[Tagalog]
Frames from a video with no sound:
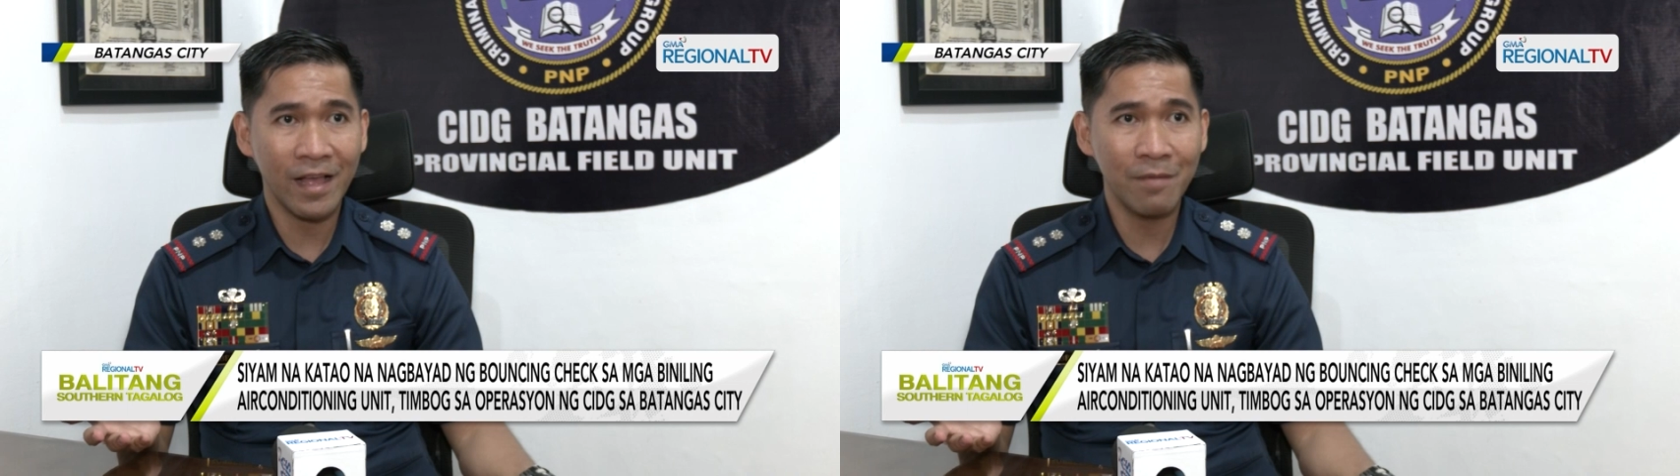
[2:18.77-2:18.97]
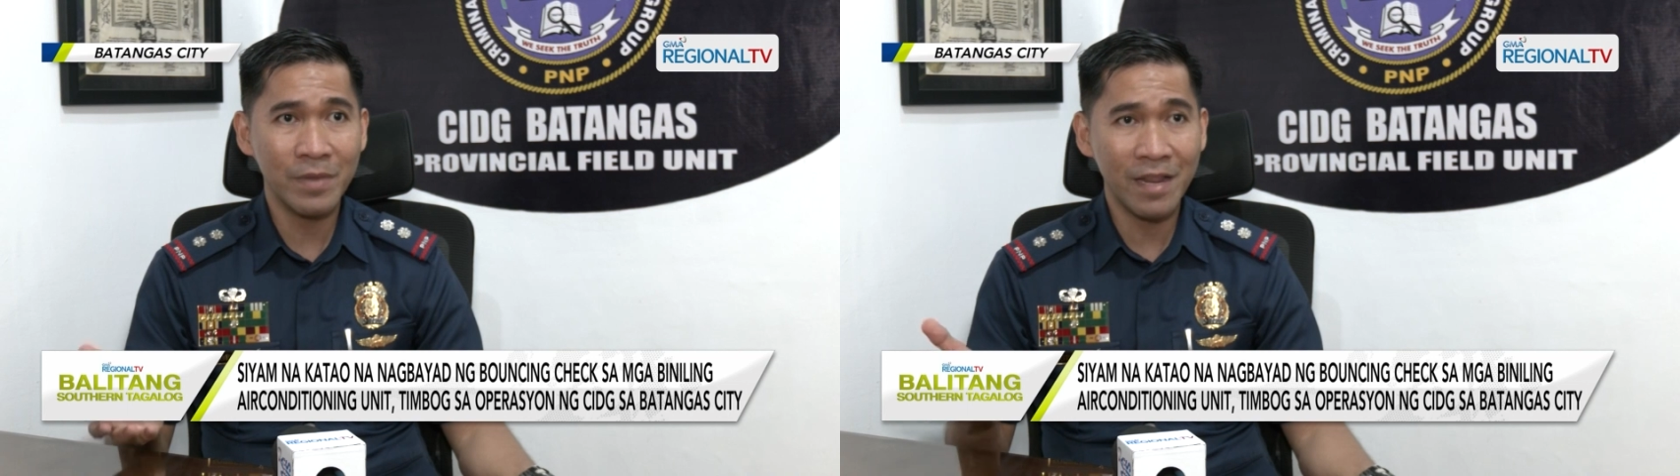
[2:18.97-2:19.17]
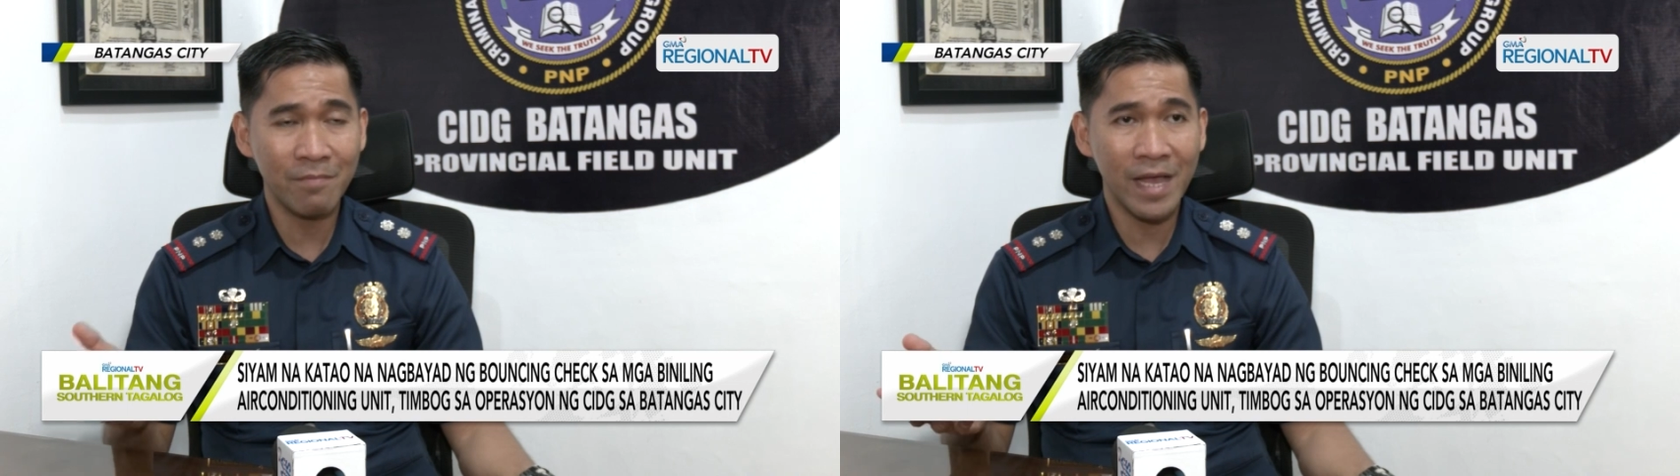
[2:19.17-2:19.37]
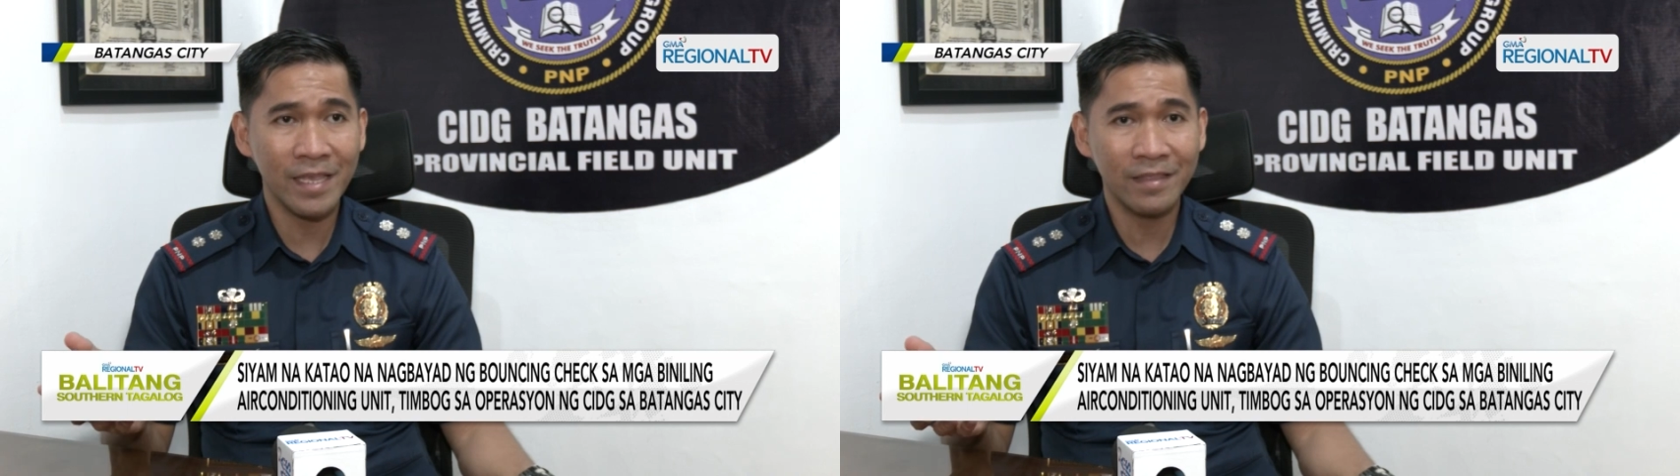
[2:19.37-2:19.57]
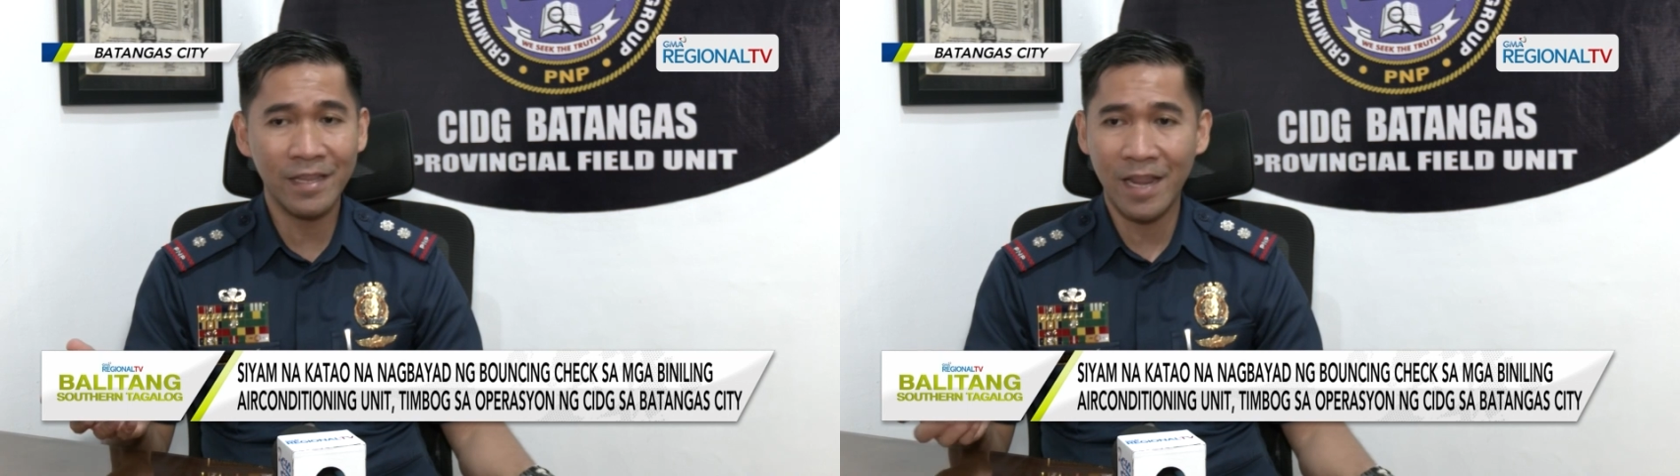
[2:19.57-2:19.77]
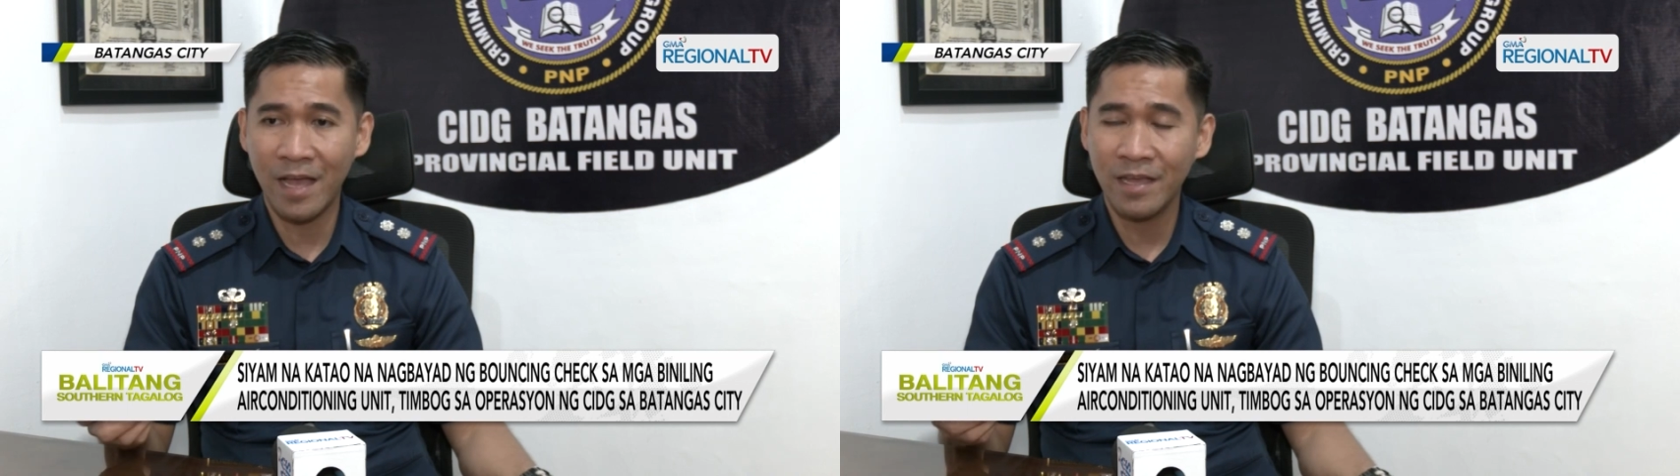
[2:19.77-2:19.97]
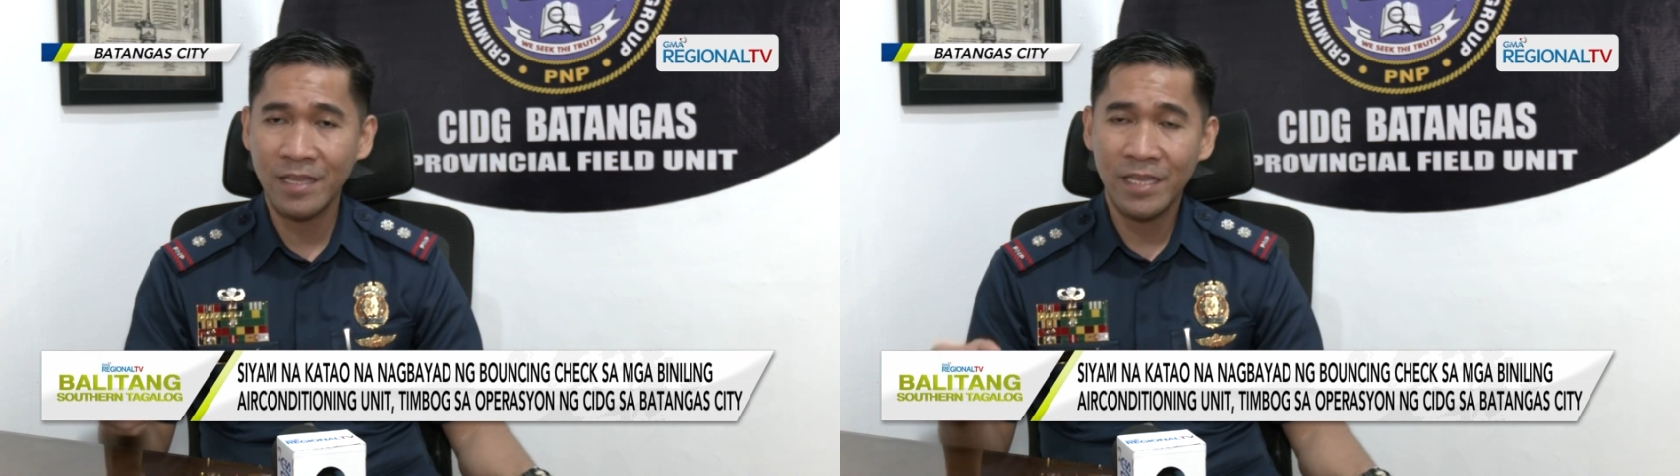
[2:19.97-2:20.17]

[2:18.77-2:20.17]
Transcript: Ang binabayad nila